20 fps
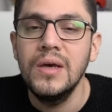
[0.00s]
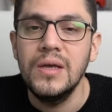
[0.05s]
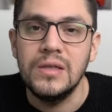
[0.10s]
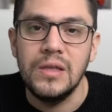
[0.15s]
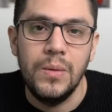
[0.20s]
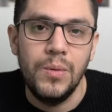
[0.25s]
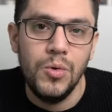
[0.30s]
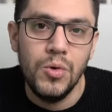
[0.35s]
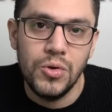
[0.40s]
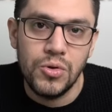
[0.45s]

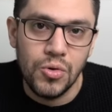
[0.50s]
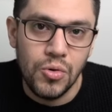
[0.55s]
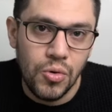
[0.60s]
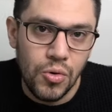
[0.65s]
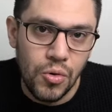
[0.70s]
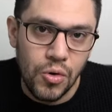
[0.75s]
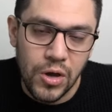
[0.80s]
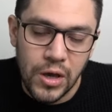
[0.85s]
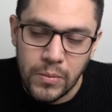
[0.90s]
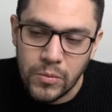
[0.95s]
debido a todo
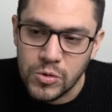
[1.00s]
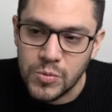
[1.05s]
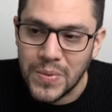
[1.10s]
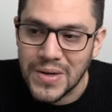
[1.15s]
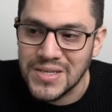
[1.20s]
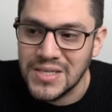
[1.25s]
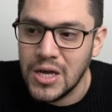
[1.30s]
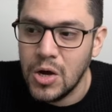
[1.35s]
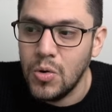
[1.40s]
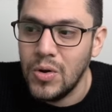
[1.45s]
lo que hemos
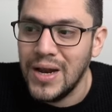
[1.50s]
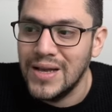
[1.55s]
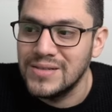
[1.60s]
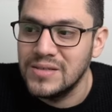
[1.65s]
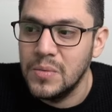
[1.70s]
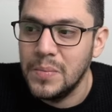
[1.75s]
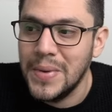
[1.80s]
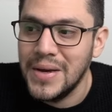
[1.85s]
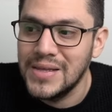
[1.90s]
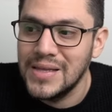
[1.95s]
pasado la
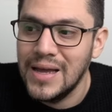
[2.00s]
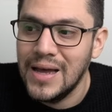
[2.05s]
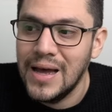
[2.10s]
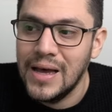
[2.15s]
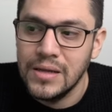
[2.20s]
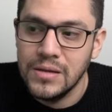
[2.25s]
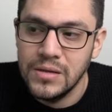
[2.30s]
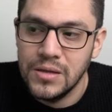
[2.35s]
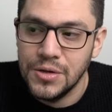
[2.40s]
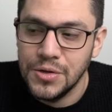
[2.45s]
semana
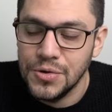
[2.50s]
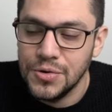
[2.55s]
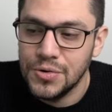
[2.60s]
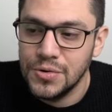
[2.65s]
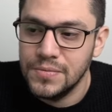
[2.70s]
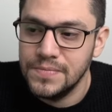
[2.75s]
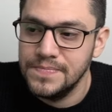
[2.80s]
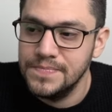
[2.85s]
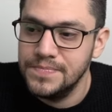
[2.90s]
anterior.